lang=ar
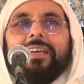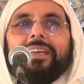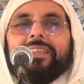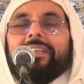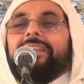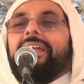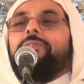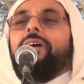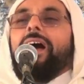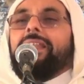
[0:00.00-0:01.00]
إذا
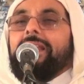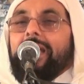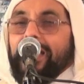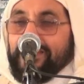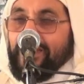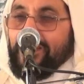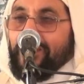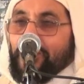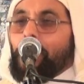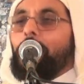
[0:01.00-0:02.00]
في هذا الحديث
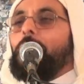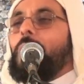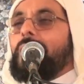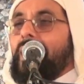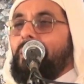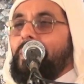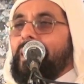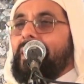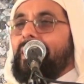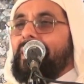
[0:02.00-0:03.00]
شكون هو
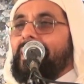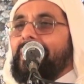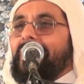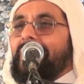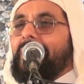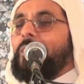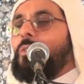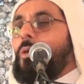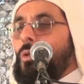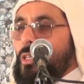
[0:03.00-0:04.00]
الضامن
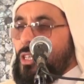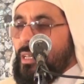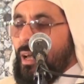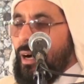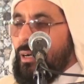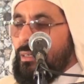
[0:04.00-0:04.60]
لدخول الجنة